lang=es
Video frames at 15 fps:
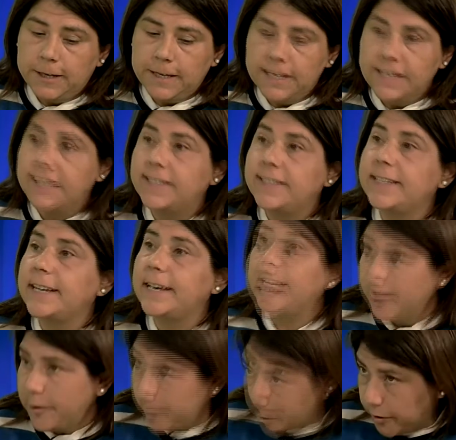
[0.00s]
y
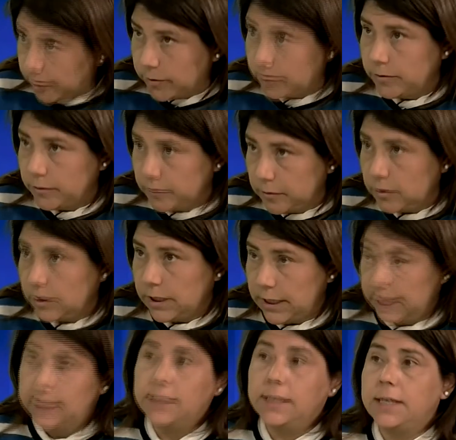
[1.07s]
celebro que
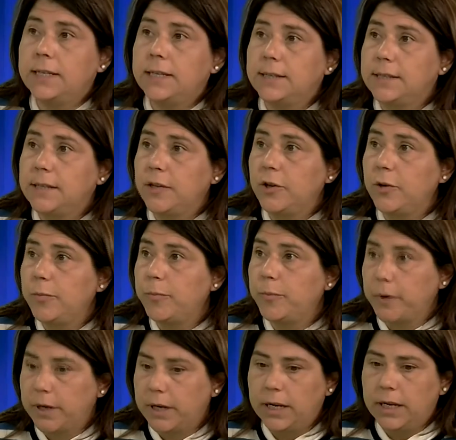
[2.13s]
así haya sido,
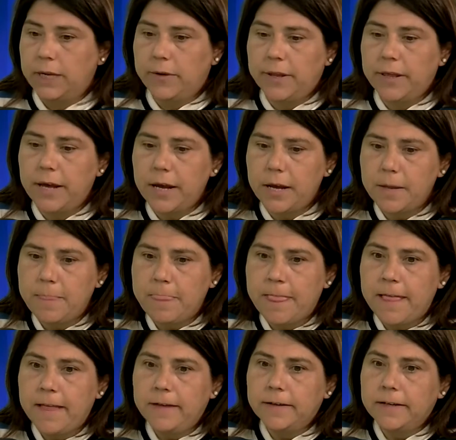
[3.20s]
porque la verdad
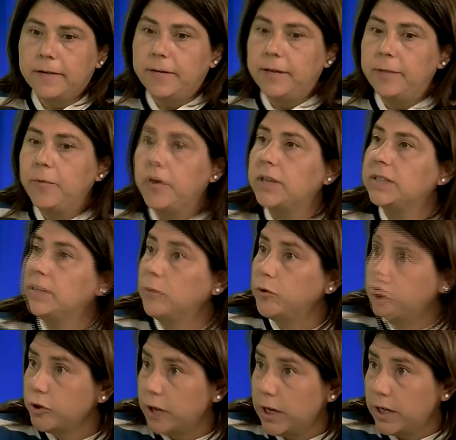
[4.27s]
que venimos hace
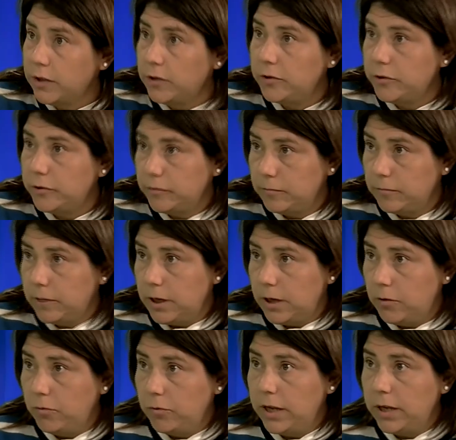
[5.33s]
muchos años en,
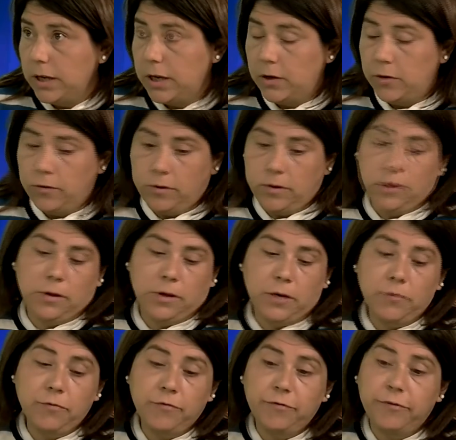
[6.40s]
una, en,
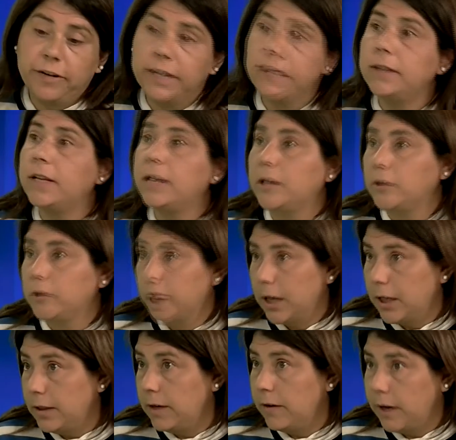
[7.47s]
un frente
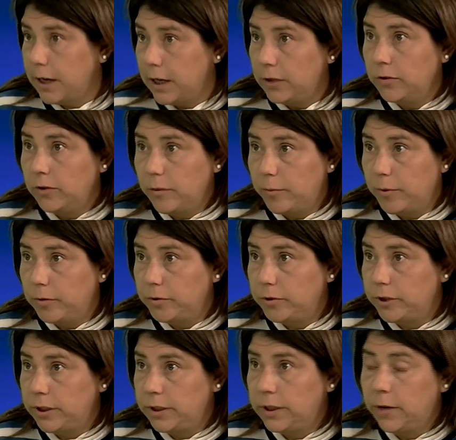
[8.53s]
electoral trabajando con
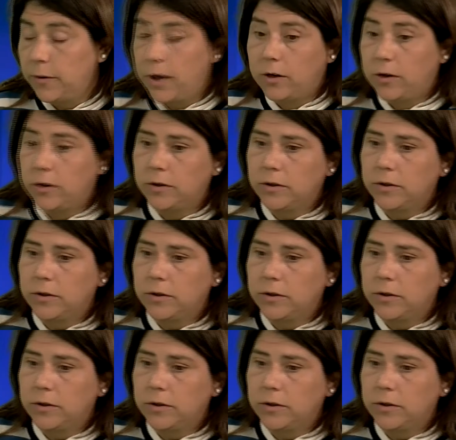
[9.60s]
producción y trabajo